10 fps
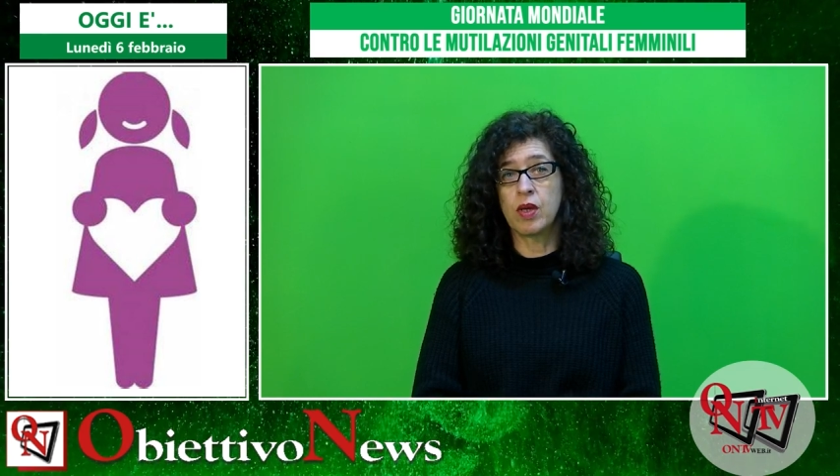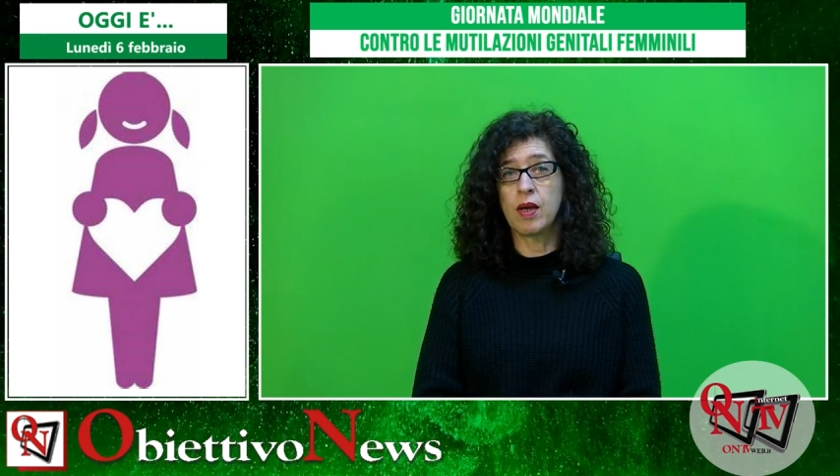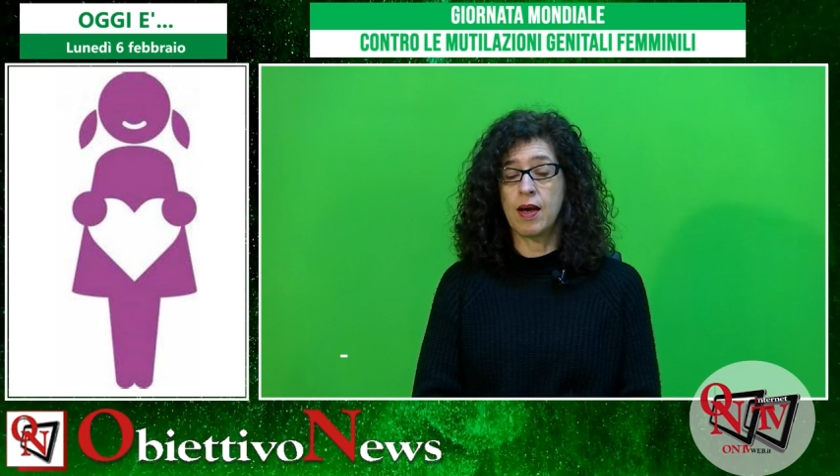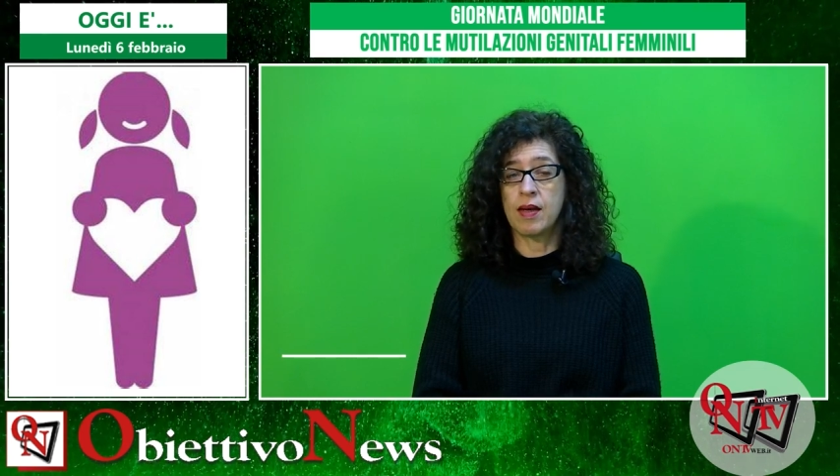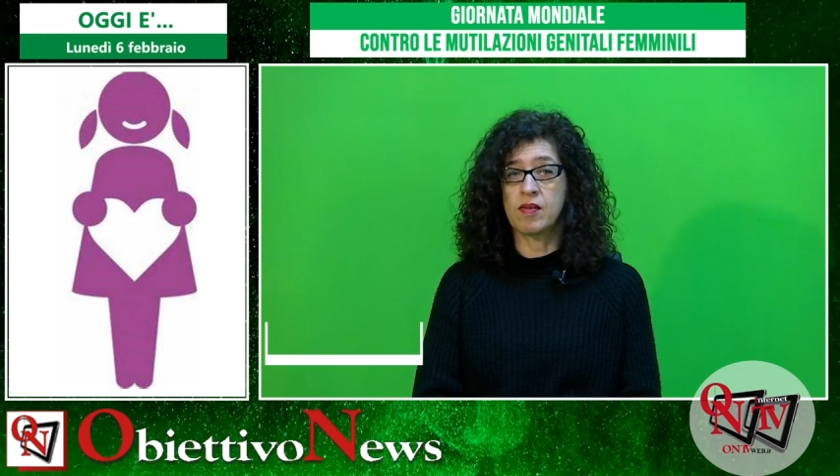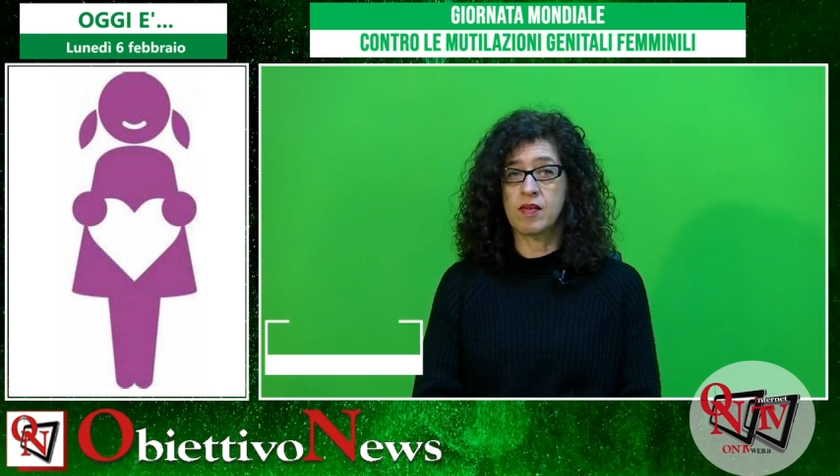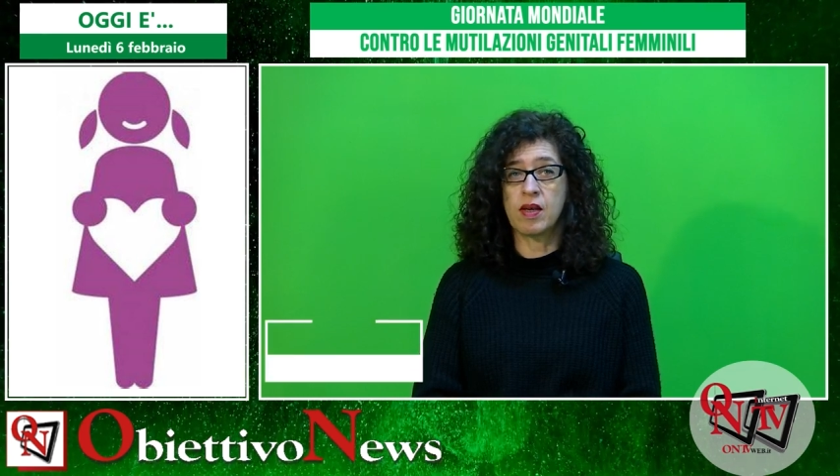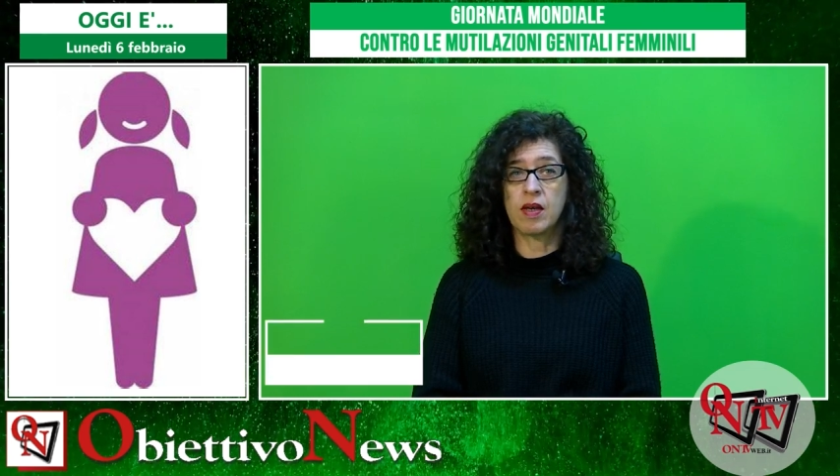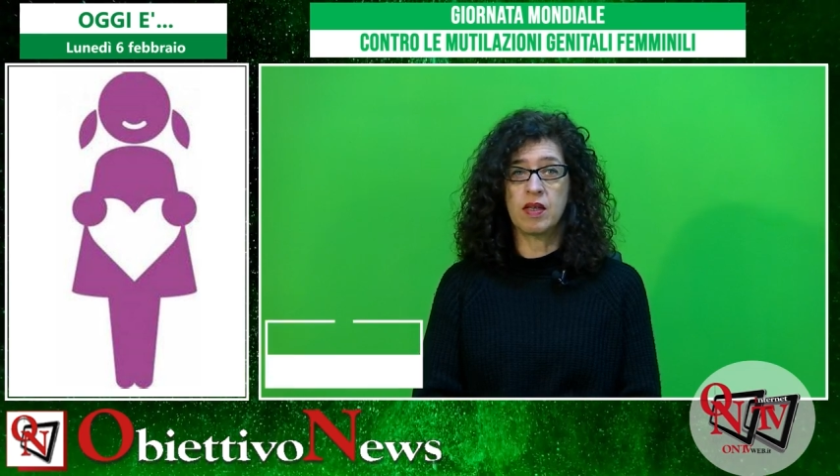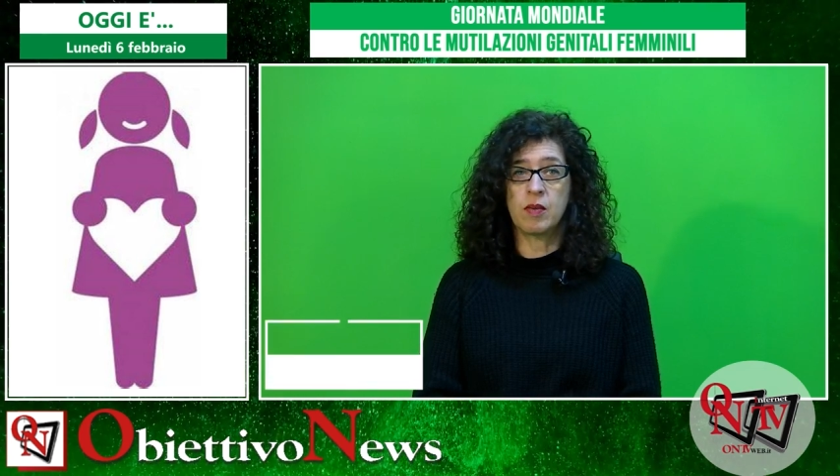ansia
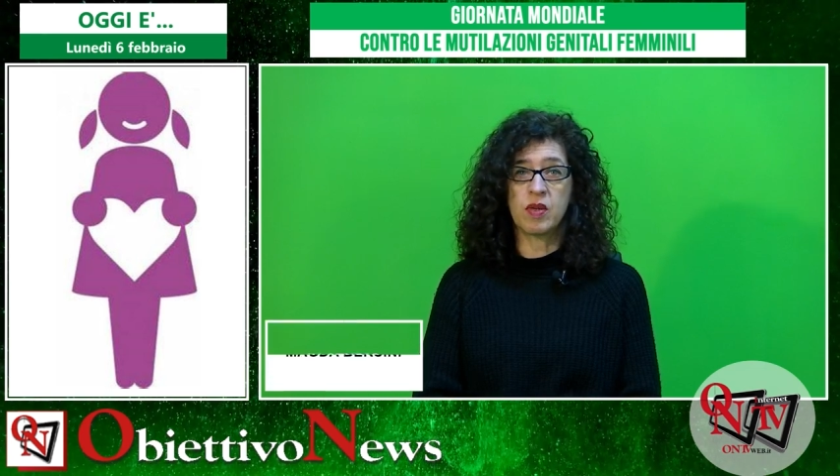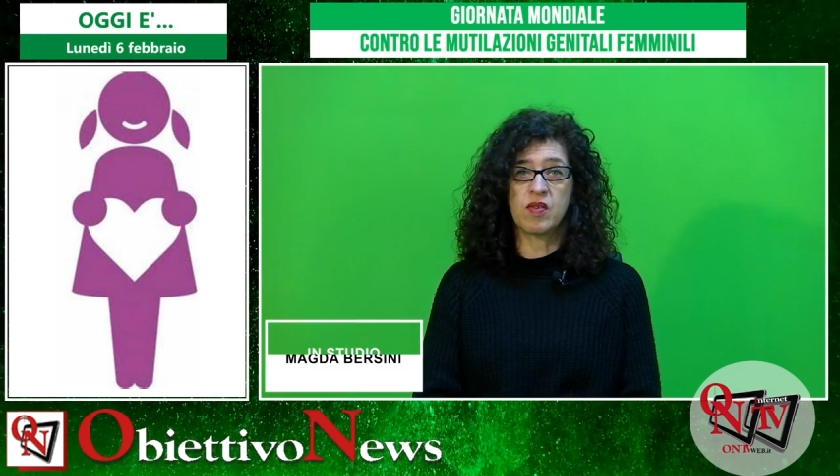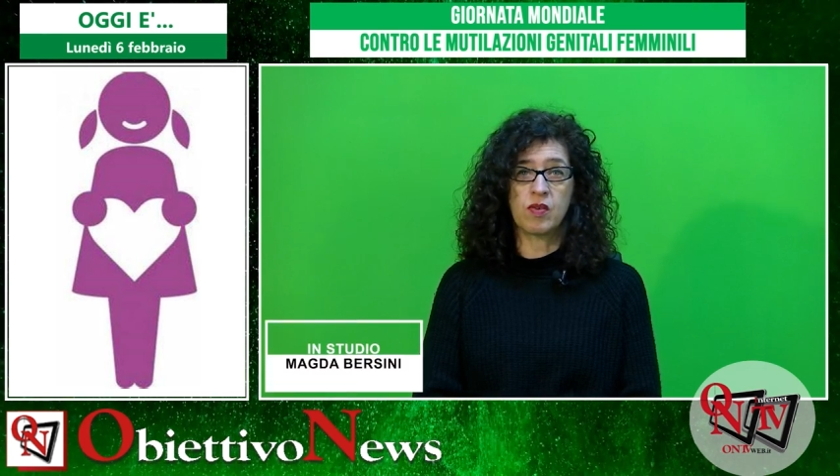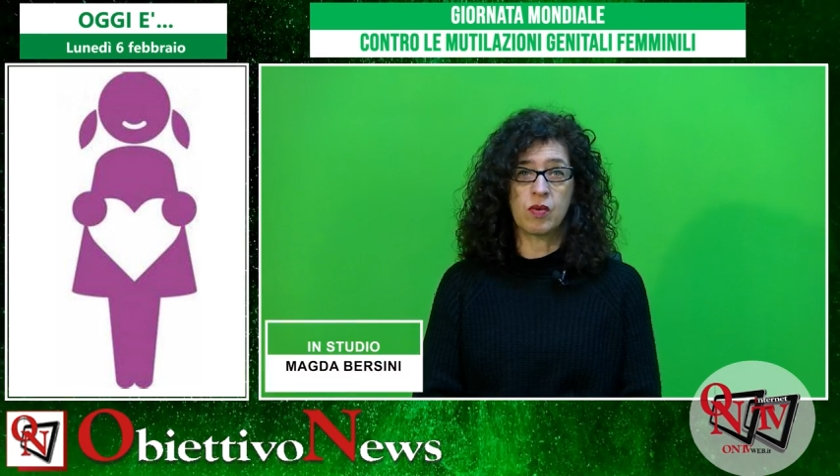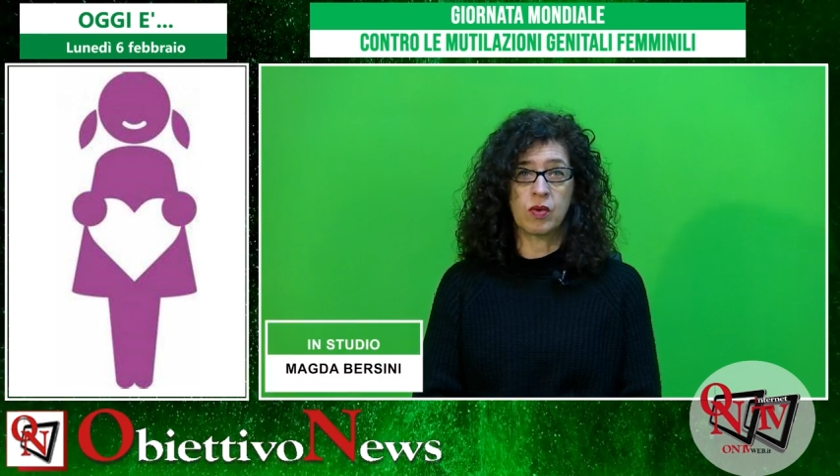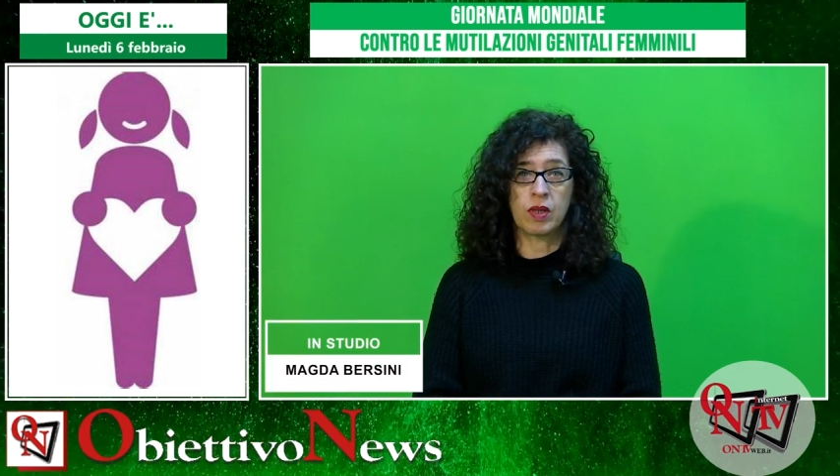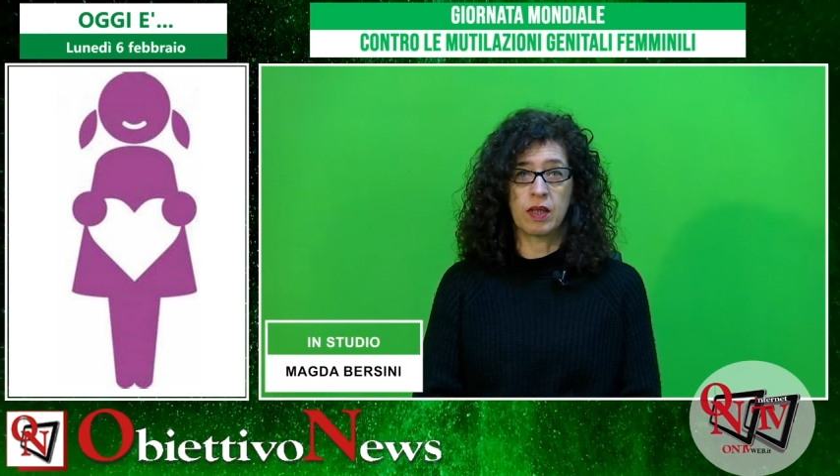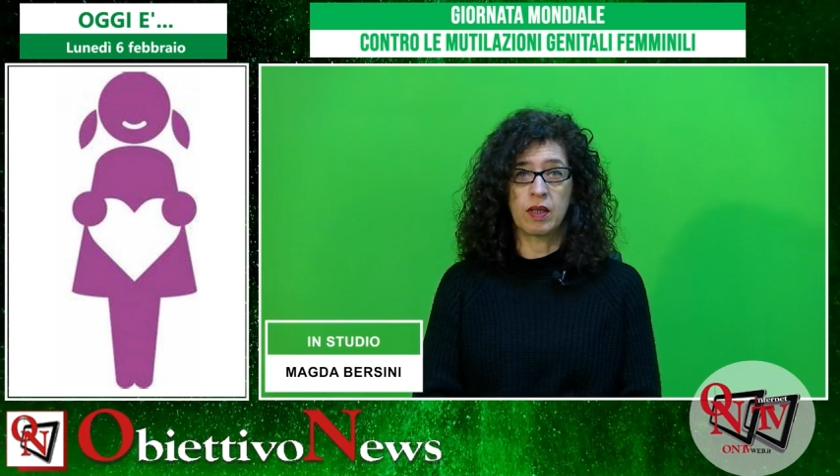e depressione,